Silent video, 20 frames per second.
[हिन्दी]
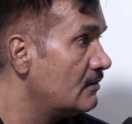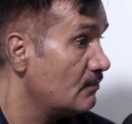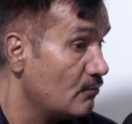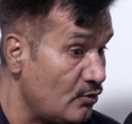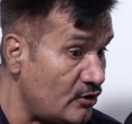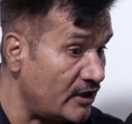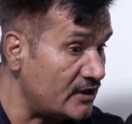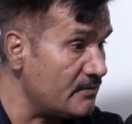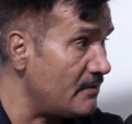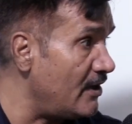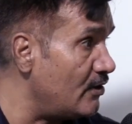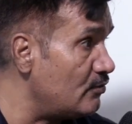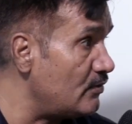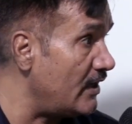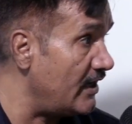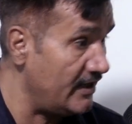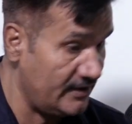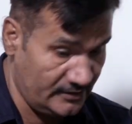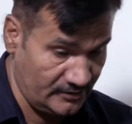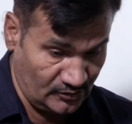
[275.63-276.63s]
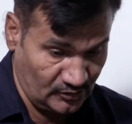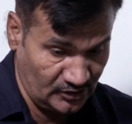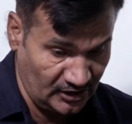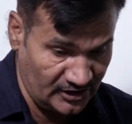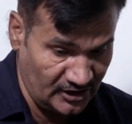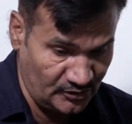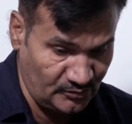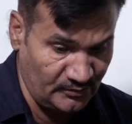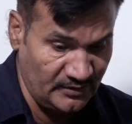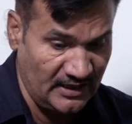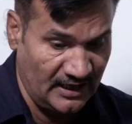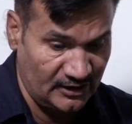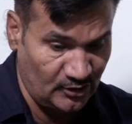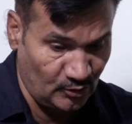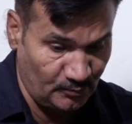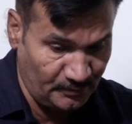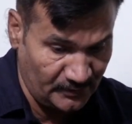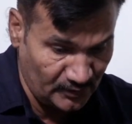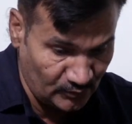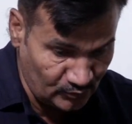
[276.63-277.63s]
मुकदमा हुआ है तेजस्वी
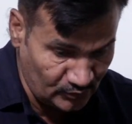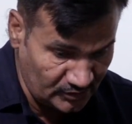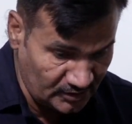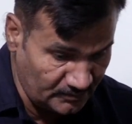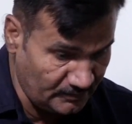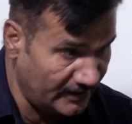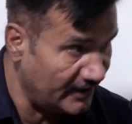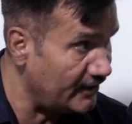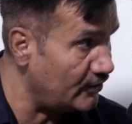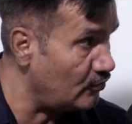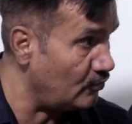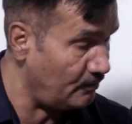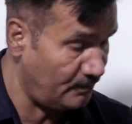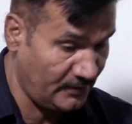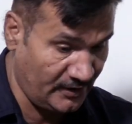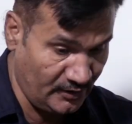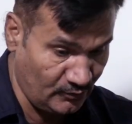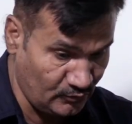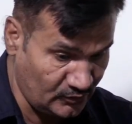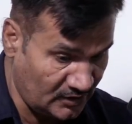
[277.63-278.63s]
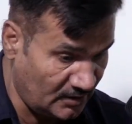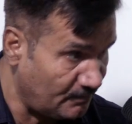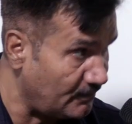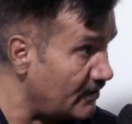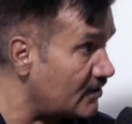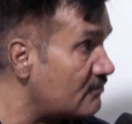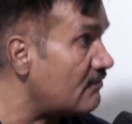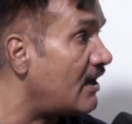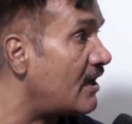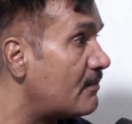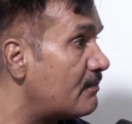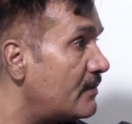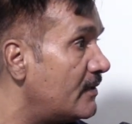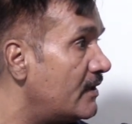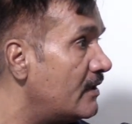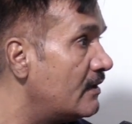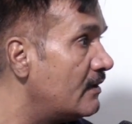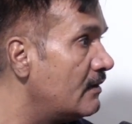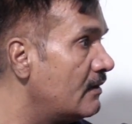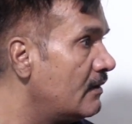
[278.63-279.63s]
यादव पे उनकी बहनों पे उनके परिवार पे
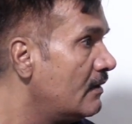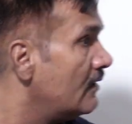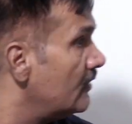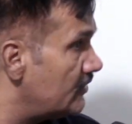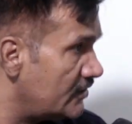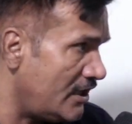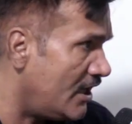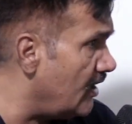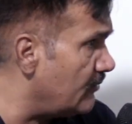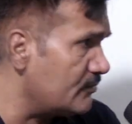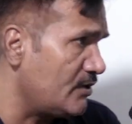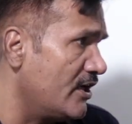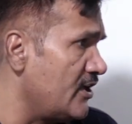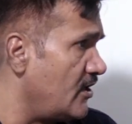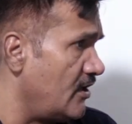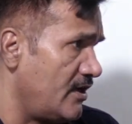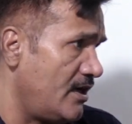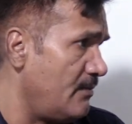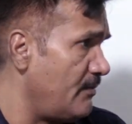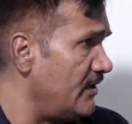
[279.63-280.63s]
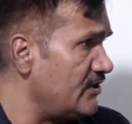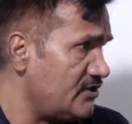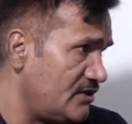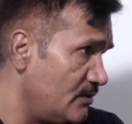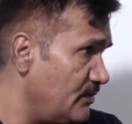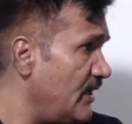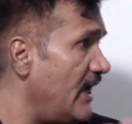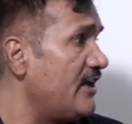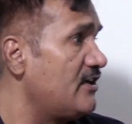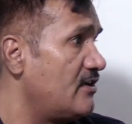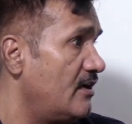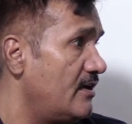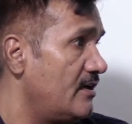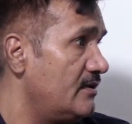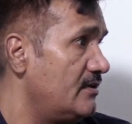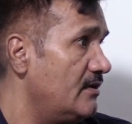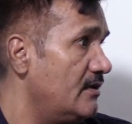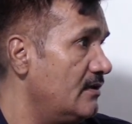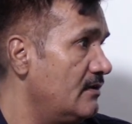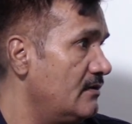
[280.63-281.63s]
ये हम नहीं कर रहे हैं भाई सीबीआई कर
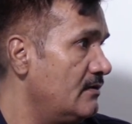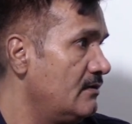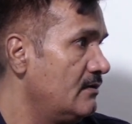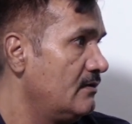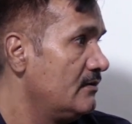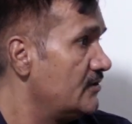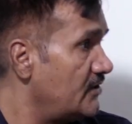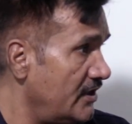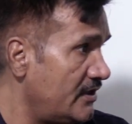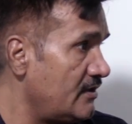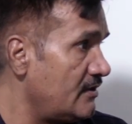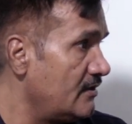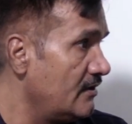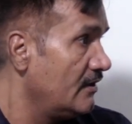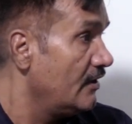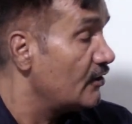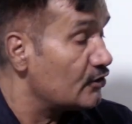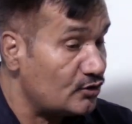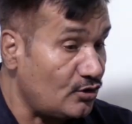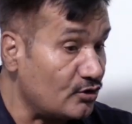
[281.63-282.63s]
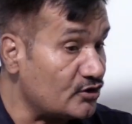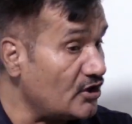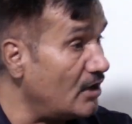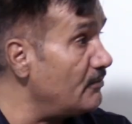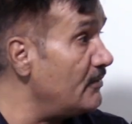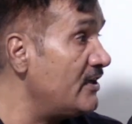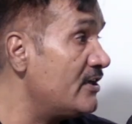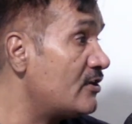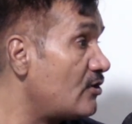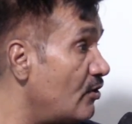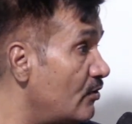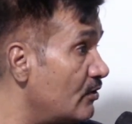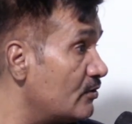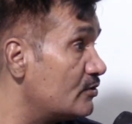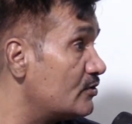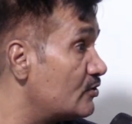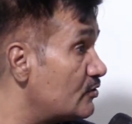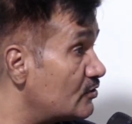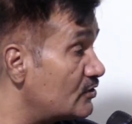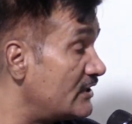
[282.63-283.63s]
रही है ठीक तो जमीन कौन
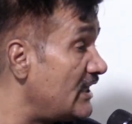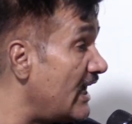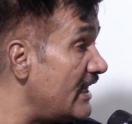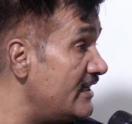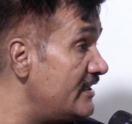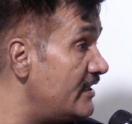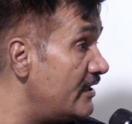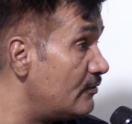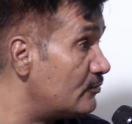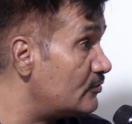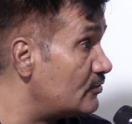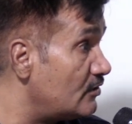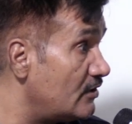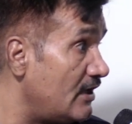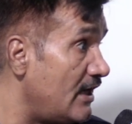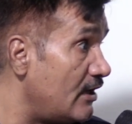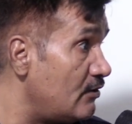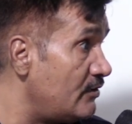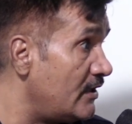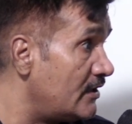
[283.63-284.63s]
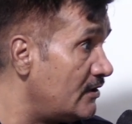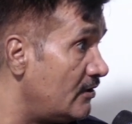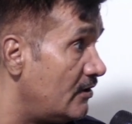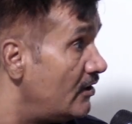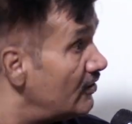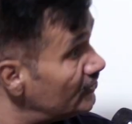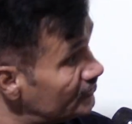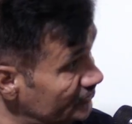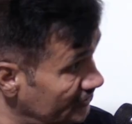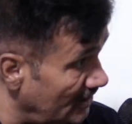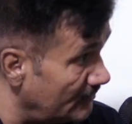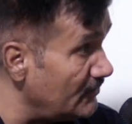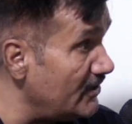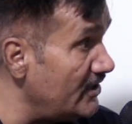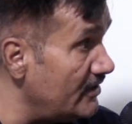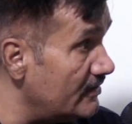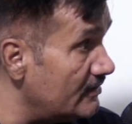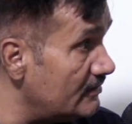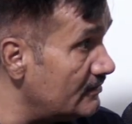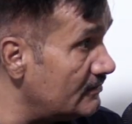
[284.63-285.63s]
क्या लिए लालू यादव
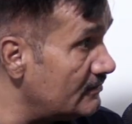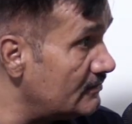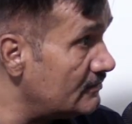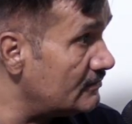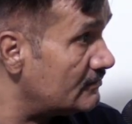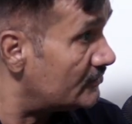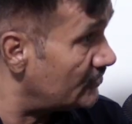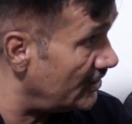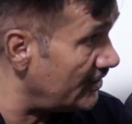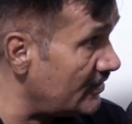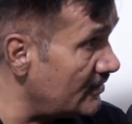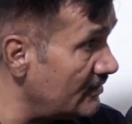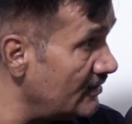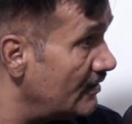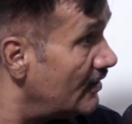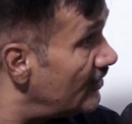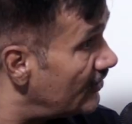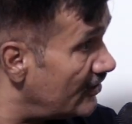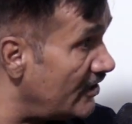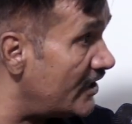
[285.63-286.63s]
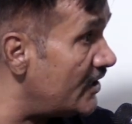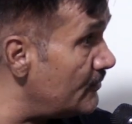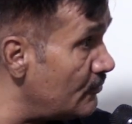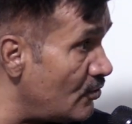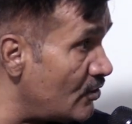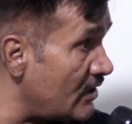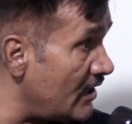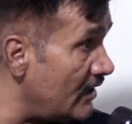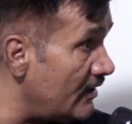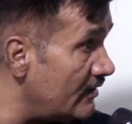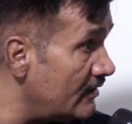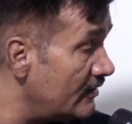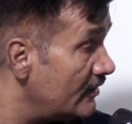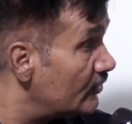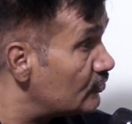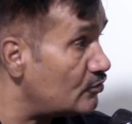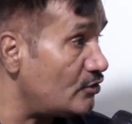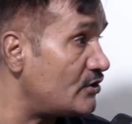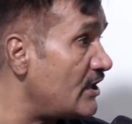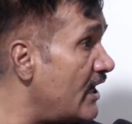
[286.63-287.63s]
जमीन ठीक गरीबों का
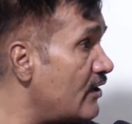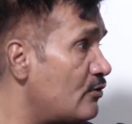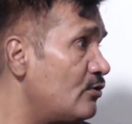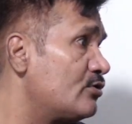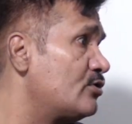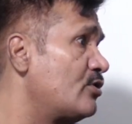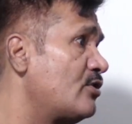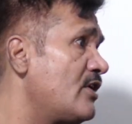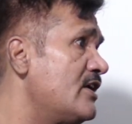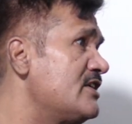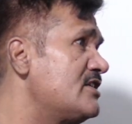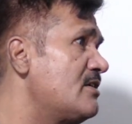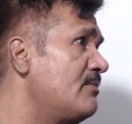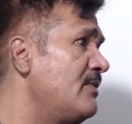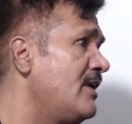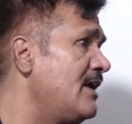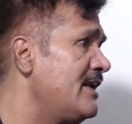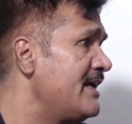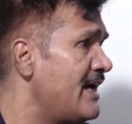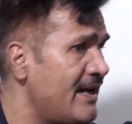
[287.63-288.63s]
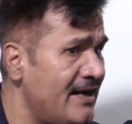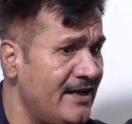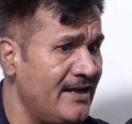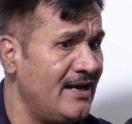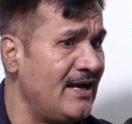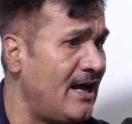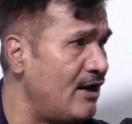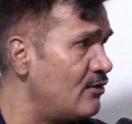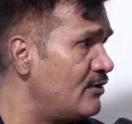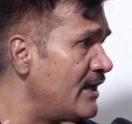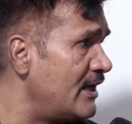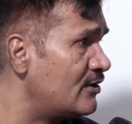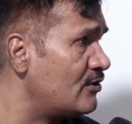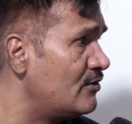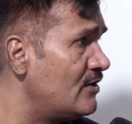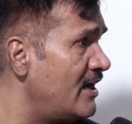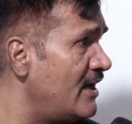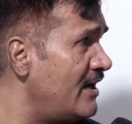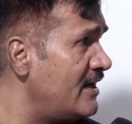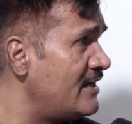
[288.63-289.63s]
तो ठाकुर तो कहीं जमीन लिया नहीं लालू यादव
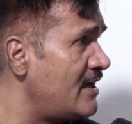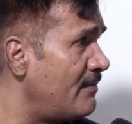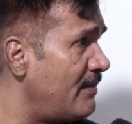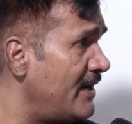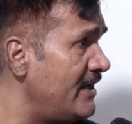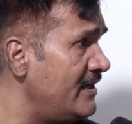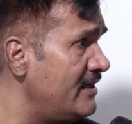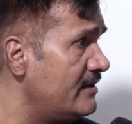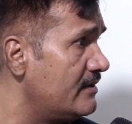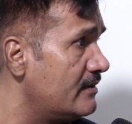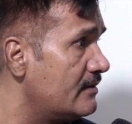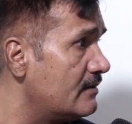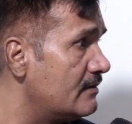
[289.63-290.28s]
ने ले लिया भाई